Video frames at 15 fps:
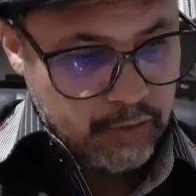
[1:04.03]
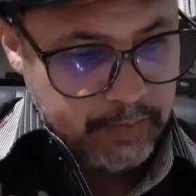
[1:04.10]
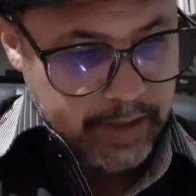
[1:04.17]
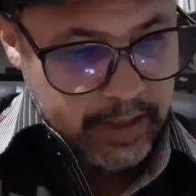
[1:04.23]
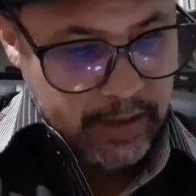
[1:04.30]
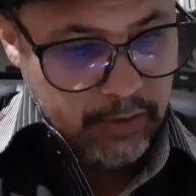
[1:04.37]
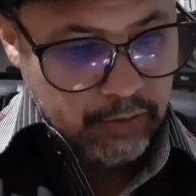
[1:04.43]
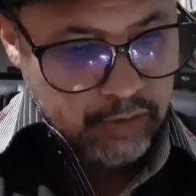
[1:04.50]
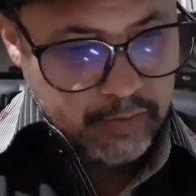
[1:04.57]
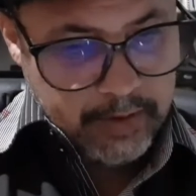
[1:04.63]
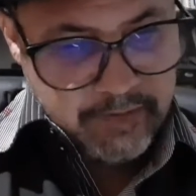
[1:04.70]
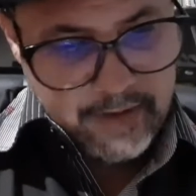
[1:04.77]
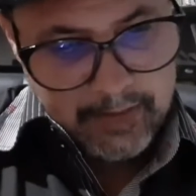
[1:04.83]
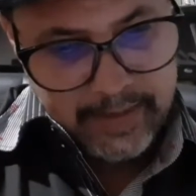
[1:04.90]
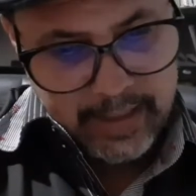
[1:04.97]
períodos para
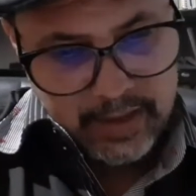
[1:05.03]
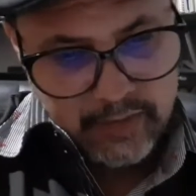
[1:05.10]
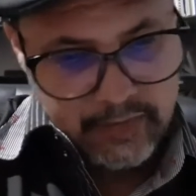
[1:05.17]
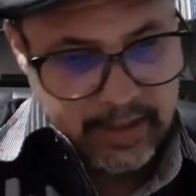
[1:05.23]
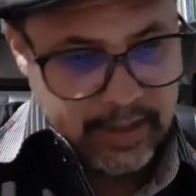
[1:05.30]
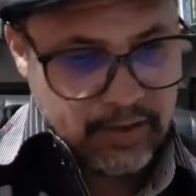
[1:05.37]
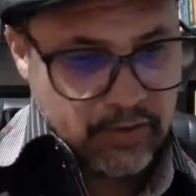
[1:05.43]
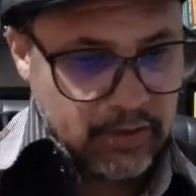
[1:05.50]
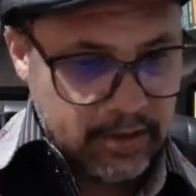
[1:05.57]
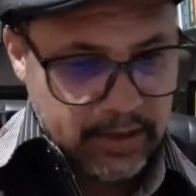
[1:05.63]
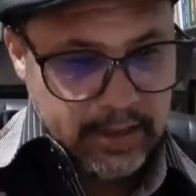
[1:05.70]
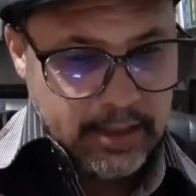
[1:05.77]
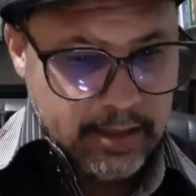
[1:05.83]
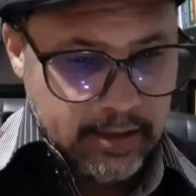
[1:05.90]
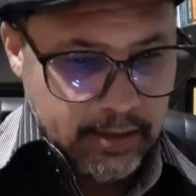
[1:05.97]
ficar mais fácil.
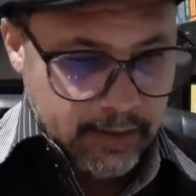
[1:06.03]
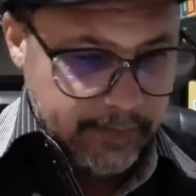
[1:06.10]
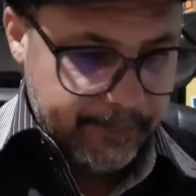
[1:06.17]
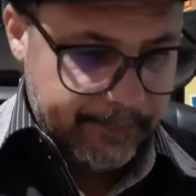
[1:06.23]
Vem aqui, ó.